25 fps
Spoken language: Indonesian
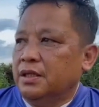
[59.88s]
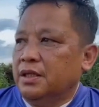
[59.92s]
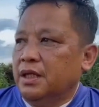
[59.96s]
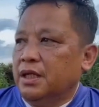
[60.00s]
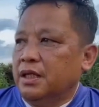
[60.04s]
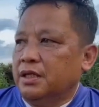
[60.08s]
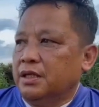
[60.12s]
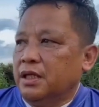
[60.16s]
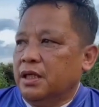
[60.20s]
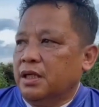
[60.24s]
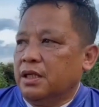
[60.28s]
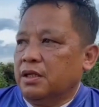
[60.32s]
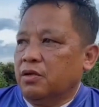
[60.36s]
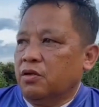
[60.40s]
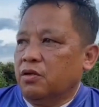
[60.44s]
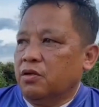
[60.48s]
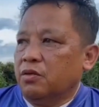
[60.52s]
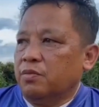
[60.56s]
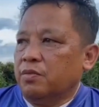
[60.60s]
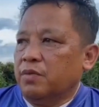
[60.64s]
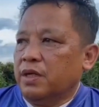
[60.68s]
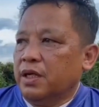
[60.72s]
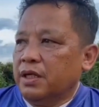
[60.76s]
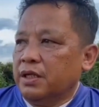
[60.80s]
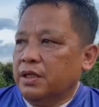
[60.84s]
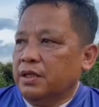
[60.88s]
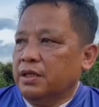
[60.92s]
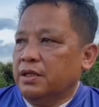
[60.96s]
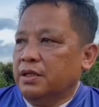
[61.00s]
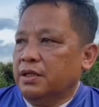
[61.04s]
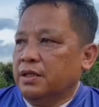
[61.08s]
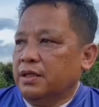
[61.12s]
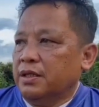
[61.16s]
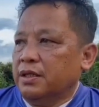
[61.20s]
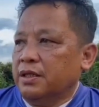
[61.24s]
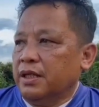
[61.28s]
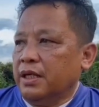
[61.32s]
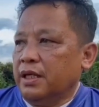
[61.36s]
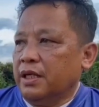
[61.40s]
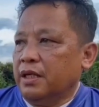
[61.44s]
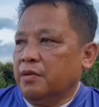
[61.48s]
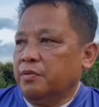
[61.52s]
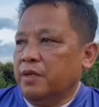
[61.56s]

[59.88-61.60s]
antara korban dengan